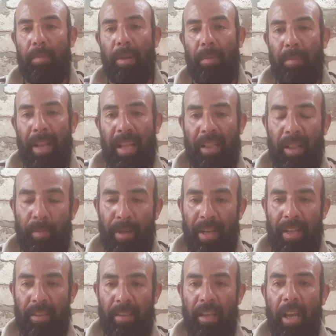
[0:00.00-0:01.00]
من بلد
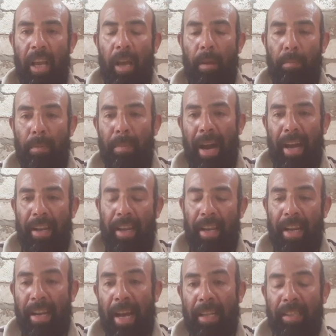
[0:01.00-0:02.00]
لبلد
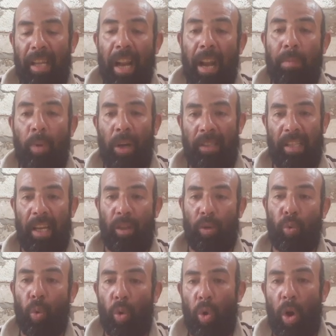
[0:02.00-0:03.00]
بمعنى احنا عندنا
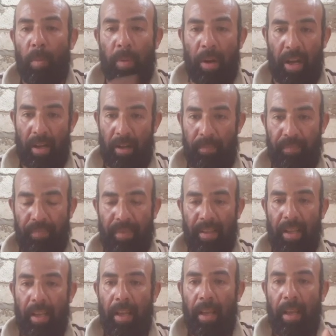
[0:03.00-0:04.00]
المعتاد طول عمرها
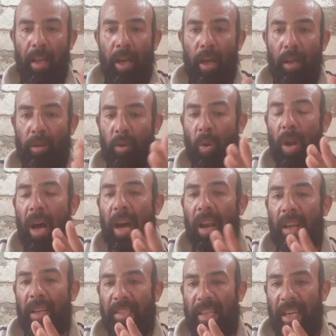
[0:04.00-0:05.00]
الذره
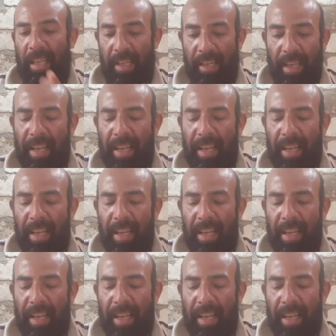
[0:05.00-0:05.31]
ارخص حاجه